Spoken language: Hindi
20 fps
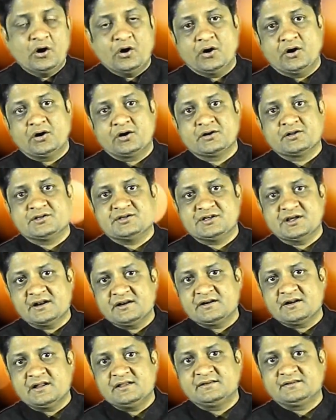और
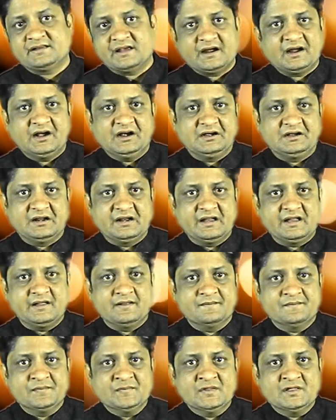जनरल सेक्रेटरी
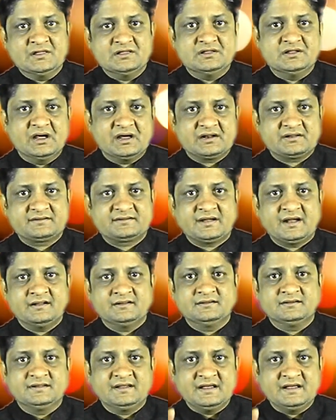दर्शन